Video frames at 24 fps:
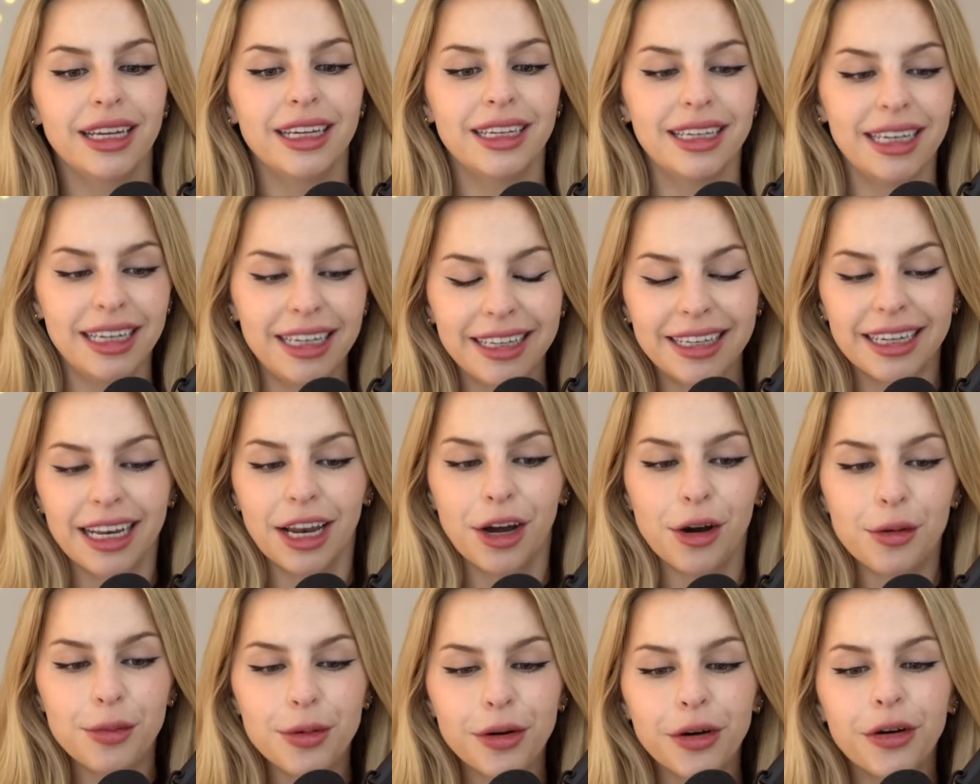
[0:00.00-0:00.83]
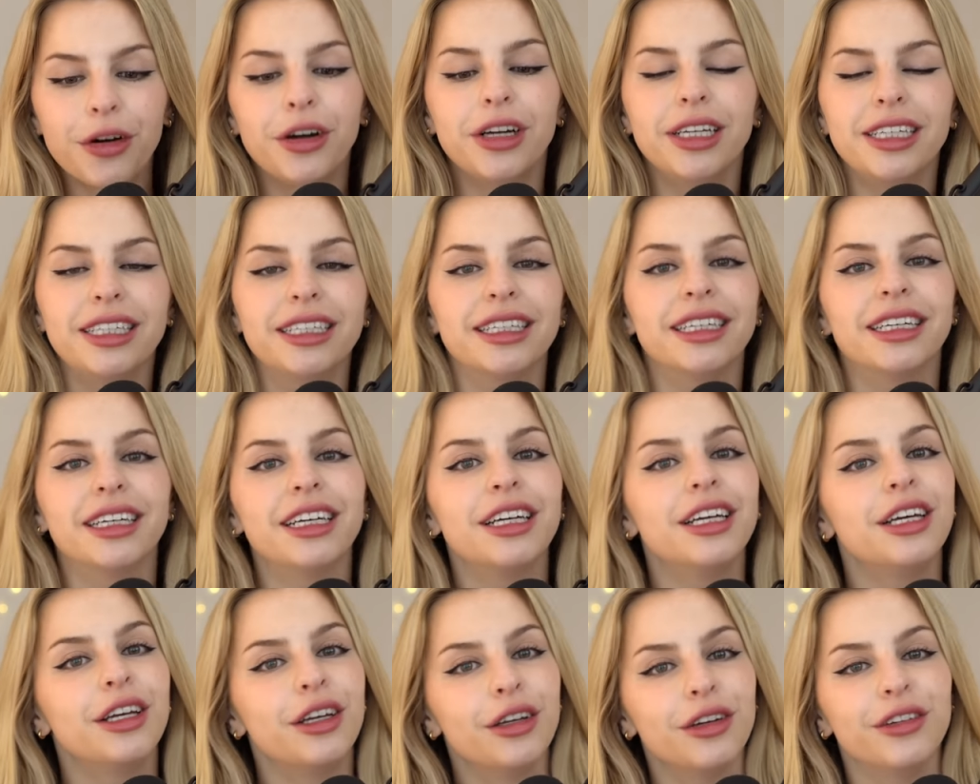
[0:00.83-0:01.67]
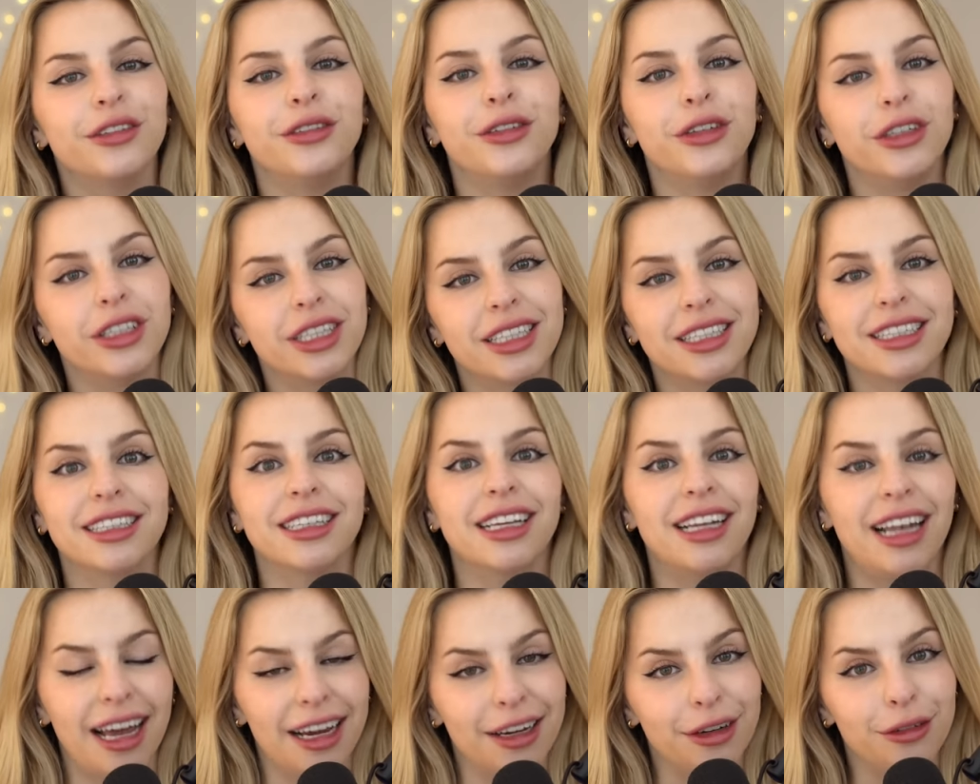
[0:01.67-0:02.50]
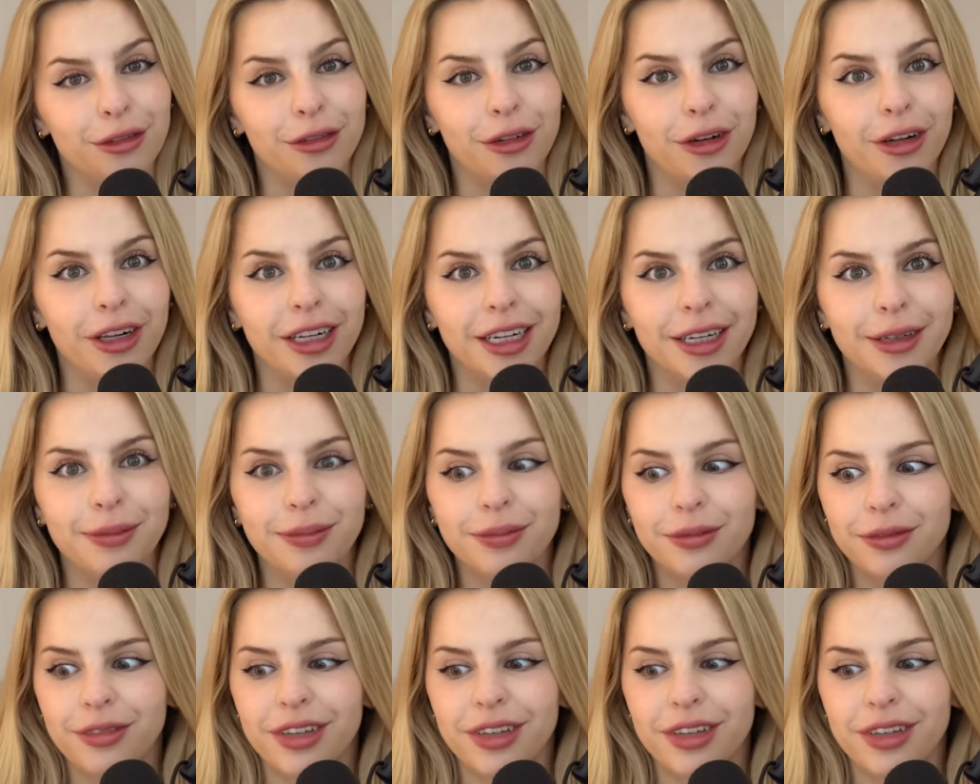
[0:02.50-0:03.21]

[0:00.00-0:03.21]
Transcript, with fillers: denn ich glaube, heute wird es eine lange Folge,